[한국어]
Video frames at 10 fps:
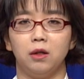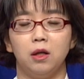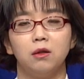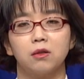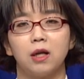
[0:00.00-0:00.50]

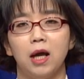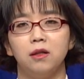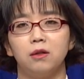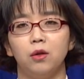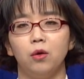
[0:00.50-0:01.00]
예를 들어서
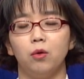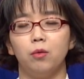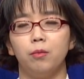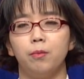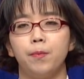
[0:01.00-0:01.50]
아이들이요.
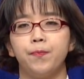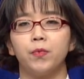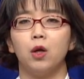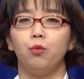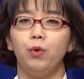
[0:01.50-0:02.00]

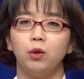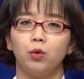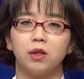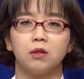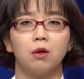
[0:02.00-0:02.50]
왜
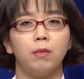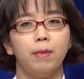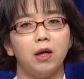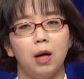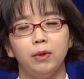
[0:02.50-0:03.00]
도대체
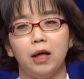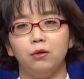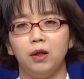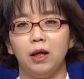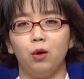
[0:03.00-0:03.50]
성매매를 하면 안
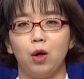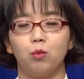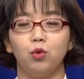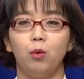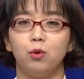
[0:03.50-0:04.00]
되나요? 라고
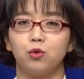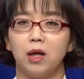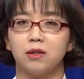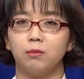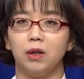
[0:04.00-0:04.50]
물어볼 수가
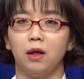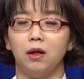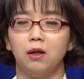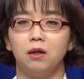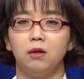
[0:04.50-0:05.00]
있습니다.
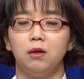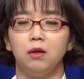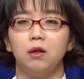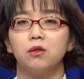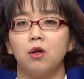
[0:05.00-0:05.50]

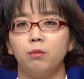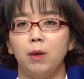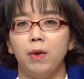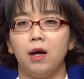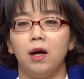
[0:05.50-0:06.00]

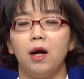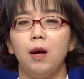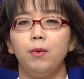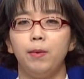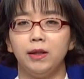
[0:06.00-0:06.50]
성매매가
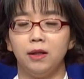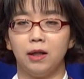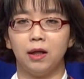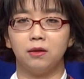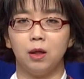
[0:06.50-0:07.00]
합법화된
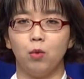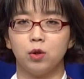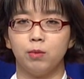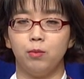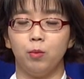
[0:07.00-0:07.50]
나라들의
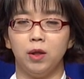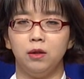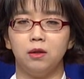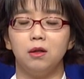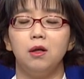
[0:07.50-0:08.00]
모습을
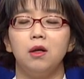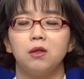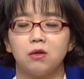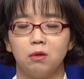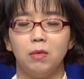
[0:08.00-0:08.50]
보면은
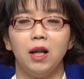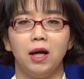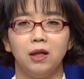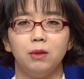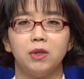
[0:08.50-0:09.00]
정말
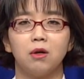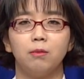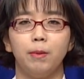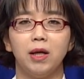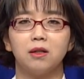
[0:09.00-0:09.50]
하나님이
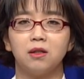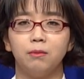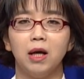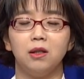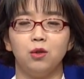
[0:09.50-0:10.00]
성매매를
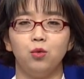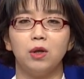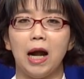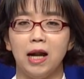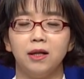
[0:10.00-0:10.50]
금한 이유를
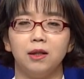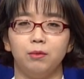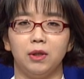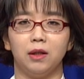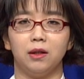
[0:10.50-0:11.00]
알게
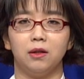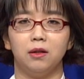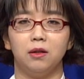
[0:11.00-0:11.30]
됩니다.